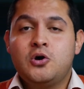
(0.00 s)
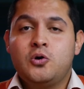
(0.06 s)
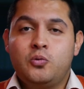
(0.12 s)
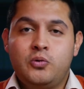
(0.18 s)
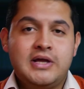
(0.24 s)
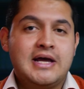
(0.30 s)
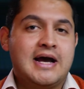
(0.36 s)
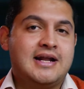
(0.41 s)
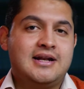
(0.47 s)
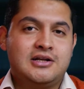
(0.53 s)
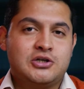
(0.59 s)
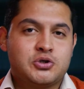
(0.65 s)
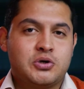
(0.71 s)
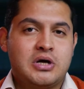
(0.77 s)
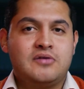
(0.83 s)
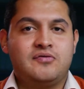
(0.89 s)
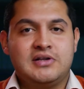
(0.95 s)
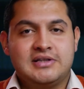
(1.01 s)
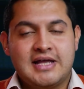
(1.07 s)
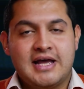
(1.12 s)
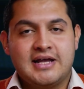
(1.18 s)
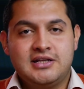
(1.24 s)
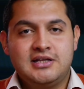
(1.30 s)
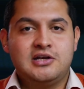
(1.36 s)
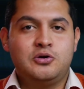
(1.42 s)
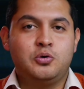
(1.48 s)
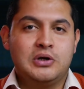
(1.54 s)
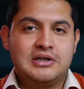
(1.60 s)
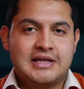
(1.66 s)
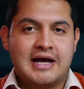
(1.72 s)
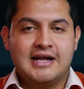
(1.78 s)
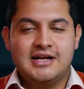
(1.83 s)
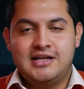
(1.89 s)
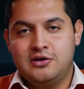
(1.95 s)
ويقلل شويه في التهنيج
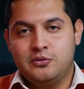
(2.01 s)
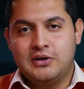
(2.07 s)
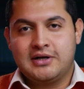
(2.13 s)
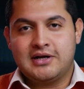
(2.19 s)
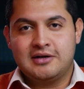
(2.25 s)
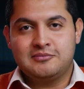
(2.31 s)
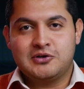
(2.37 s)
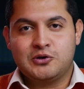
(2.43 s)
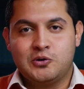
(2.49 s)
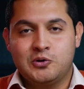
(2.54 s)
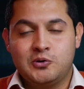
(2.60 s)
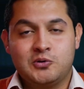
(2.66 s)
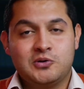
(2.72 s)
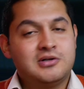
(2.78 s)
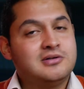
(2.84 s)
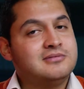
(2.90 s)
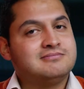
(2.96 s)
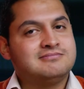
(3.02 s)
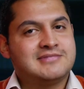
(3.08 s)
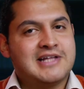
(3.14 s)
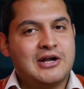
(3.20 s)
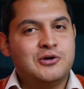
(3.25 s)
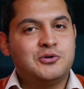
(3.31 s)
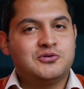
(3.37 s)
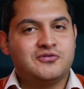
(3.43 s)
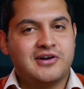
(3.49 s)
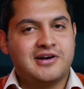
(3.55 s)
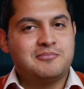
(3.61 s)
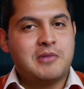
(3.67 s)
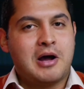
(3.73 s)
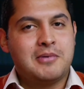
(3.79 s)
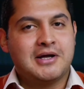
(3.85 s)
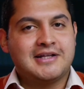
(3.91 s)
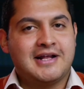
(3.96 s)
والتعليق والكلام ده كله تعالوا نتفرج
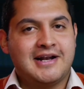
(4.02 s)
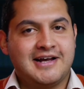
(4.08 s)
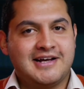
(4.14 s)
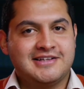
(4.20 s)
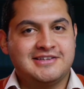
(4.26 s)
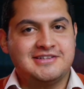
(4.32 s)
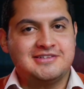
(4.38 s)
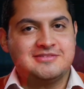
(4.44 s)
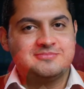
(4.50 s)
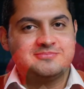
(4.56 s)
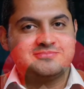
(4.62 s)
مع بعض على الحاجات دي